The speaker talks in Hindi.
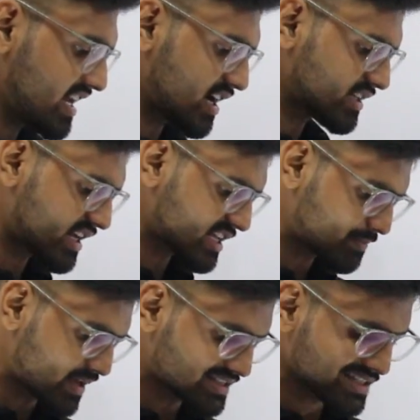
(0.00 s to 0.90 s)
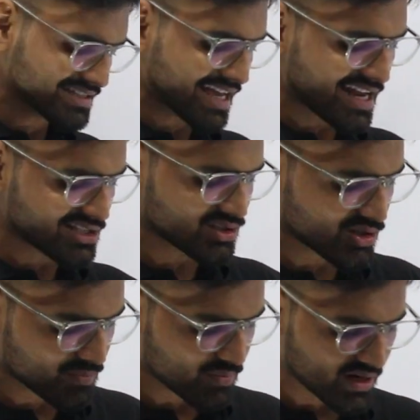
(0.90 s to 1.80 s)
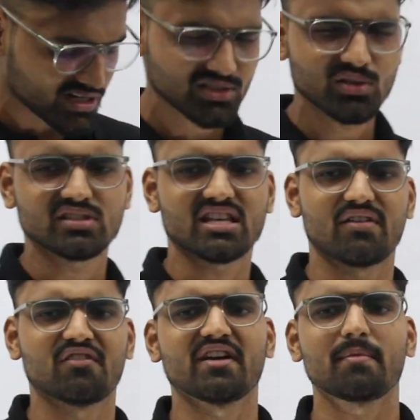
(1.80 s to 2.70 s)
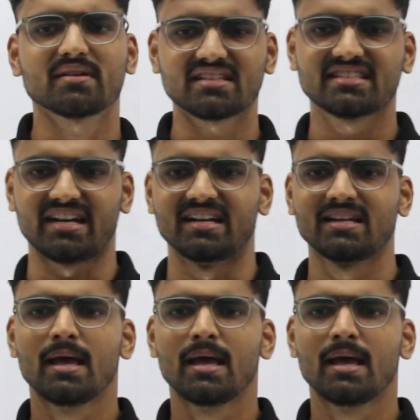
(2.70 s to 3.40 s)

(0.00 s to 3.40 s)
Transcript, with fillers: एंड अदर एक्सपेंसेस आर जीरो पॉइंट जीरो सेवन फाइव परसेंट